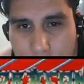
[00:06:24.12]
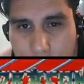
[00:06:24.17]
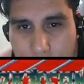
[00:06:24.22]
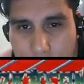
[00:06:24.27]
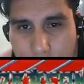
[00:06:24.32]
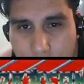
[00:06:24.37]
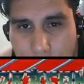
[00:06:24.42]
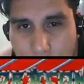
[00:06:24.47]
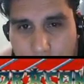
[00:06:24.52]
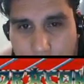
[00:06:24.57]

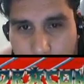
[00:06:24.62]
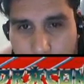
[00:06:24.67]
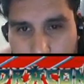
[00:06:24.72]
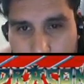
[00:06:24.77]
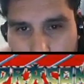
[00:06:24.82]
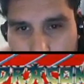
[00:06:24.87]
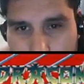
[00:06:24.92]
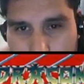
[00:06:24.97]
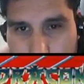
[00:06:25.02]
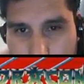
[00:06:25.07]
Ahí es.
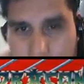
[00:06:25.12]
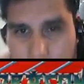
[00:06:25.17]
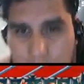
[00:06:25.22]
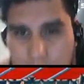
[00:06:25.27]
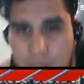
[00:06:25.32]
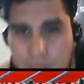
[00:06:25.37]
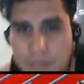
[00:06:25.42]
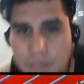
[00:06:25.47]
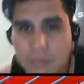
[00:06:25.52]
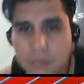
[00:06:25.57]

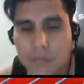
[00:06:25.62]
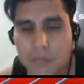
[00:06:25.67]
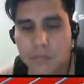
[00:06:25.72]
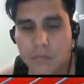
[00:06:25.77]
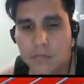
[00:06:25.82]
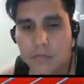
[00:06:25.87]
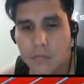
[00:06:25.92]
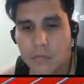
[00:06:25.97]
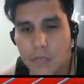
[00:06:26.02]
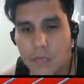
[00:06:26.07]

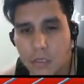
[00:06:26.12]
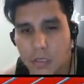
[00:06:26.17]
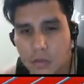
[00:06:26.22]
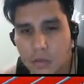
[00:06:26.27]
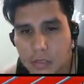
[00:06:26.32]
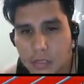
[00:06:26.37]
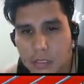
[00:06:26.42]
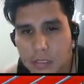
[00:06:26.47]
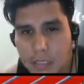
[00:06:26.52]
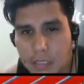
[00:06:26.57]

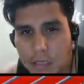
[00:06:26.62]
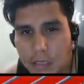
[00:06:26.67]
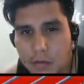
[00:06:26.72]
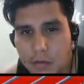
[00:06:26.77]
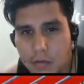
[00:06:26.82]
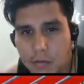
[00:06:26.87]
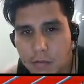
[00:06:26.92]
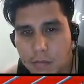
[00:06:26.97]
Entonces salto.